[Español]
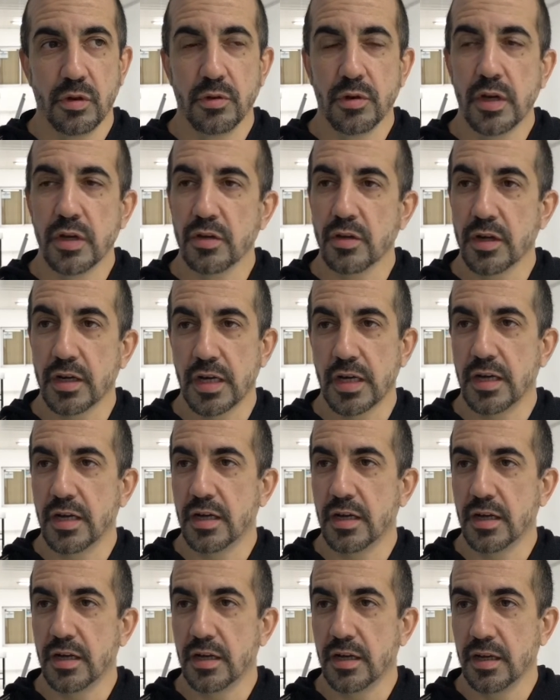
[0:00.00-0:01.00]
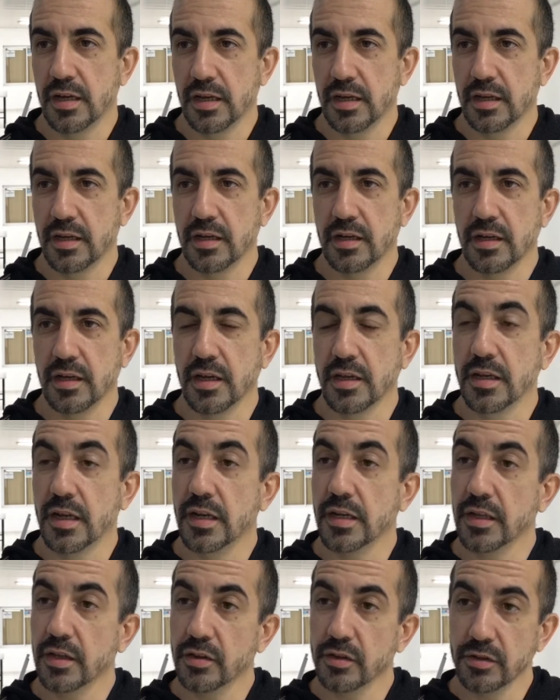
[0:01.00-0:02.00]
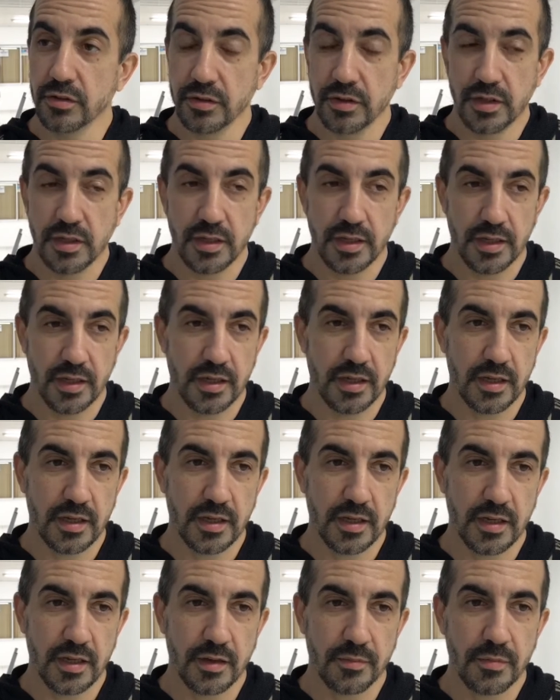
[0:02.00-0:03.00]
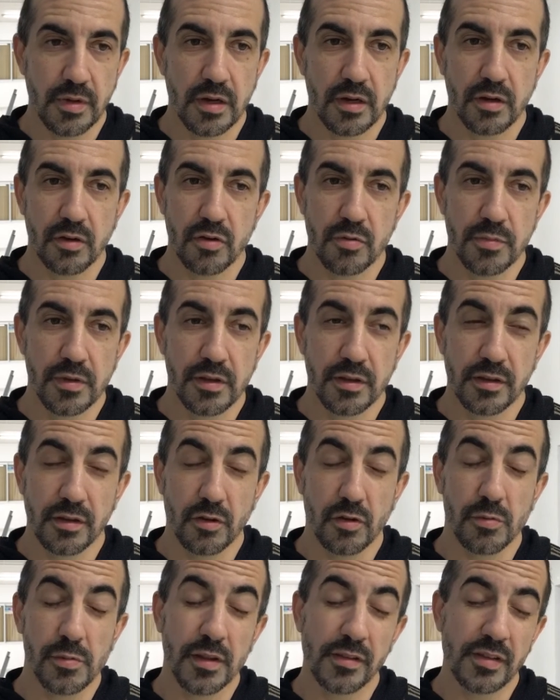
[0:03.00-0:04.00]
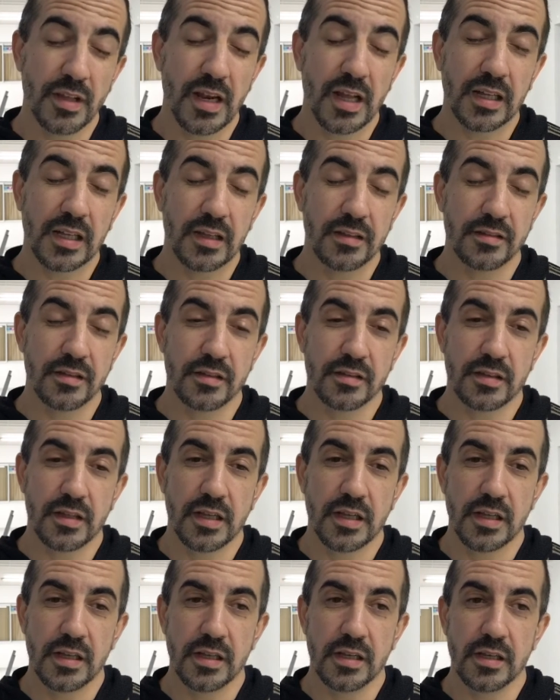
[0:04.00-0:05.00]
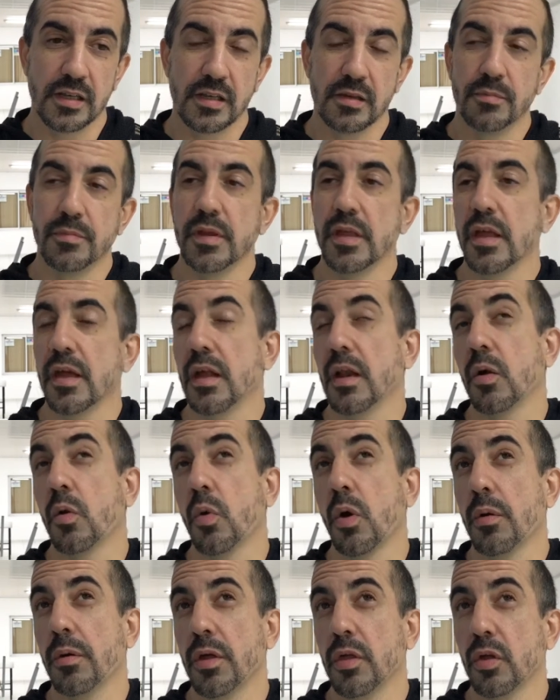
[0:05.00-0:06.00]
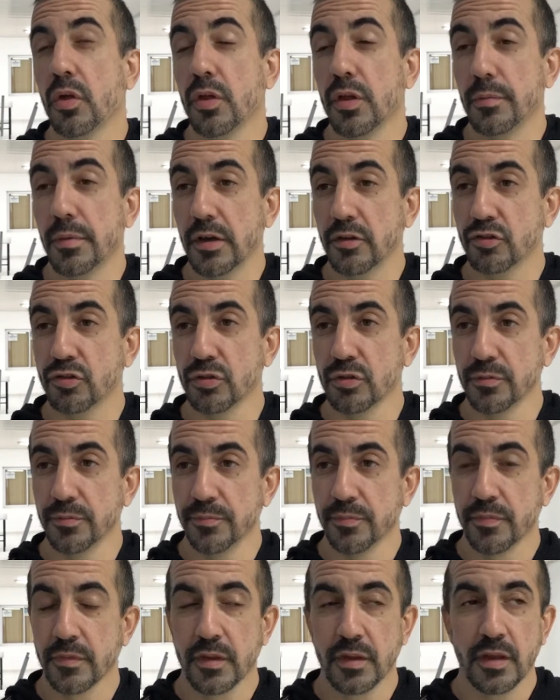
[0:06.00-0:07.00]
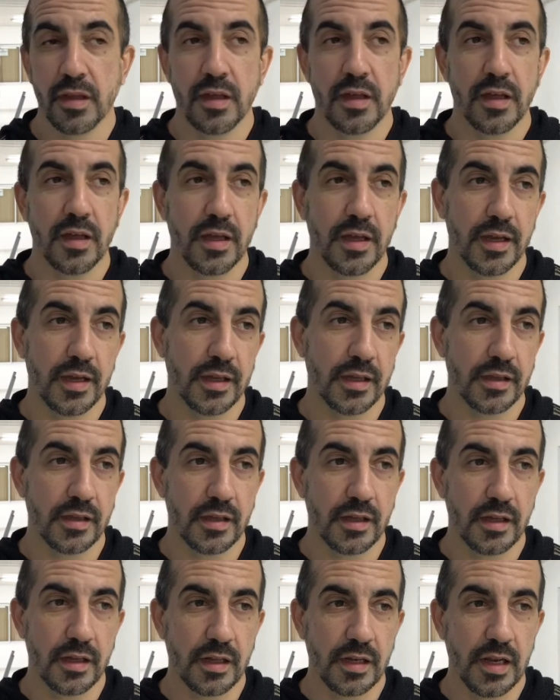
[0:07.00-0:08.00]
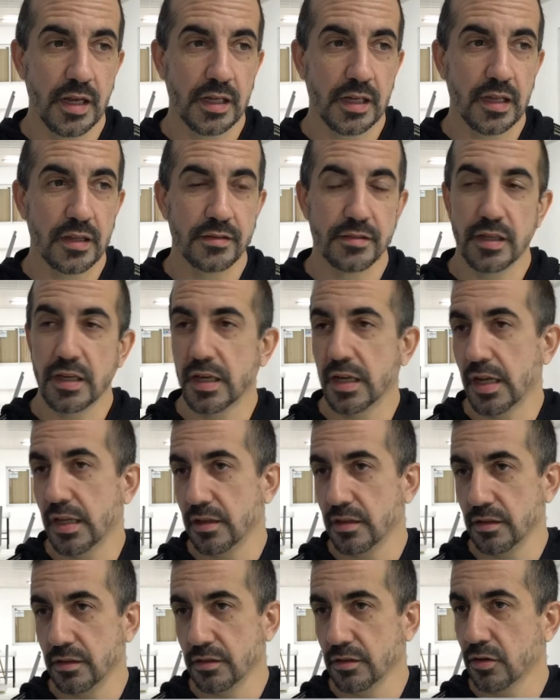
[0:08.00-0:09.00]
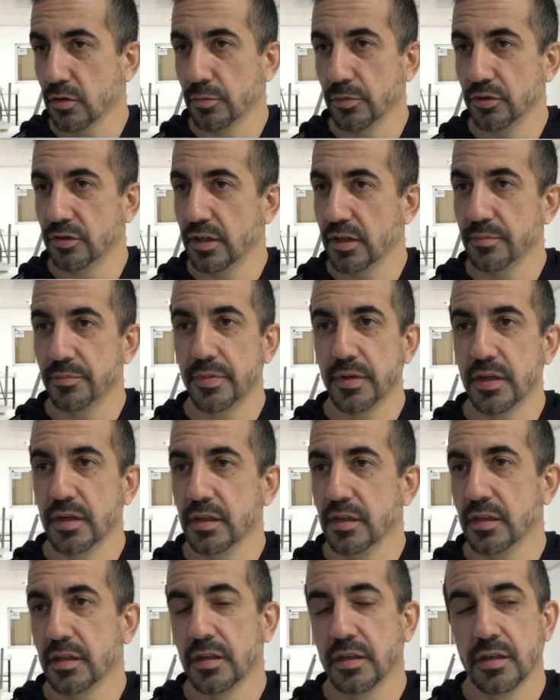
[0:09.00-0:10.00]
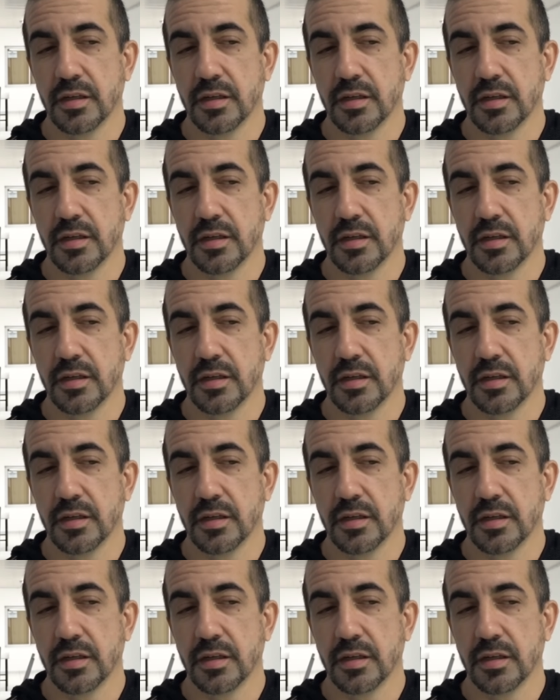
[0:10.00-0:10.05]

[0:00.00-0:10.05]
nuevo año acá eh, en el Nido. Eh, comienzan las clases el, jueves 2 de mayo, este, las clases gratis como siempre.